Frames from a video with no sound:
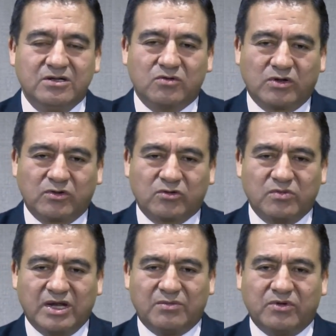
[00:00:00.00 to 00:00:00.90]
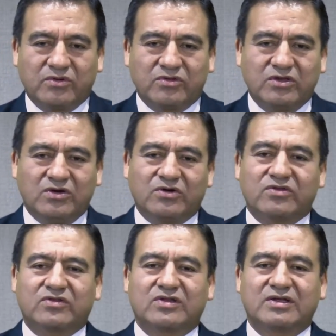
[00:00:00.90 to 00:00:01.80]
Cuando nosotros miramos,
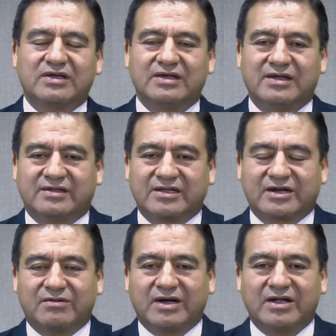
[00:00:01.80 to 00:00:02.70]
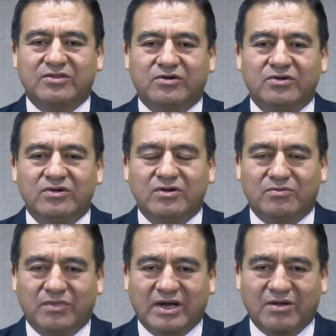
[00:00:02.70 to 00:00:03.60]
Dios está trabajando
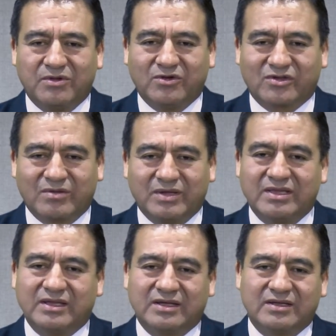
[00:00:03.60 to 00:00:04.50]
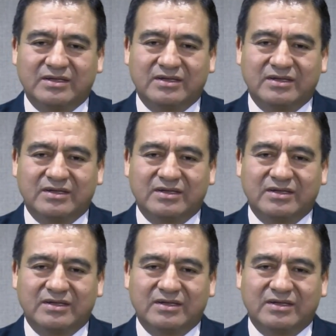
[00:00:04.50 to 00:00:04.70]
maravillosamente.